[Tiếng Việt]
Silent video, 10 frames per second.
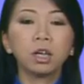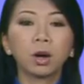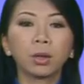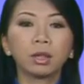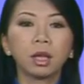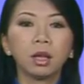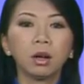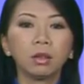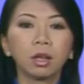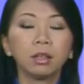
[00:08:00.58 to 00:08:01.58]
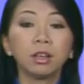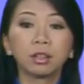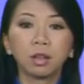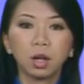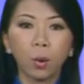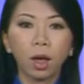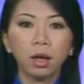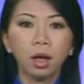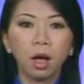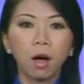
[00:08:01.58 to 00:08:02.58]
nổi tiếng có tỉnh Thừa Thiên
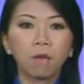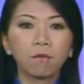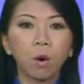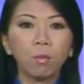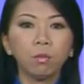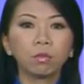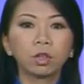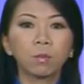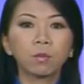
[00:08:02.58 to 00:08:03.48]
Huế, vốn trong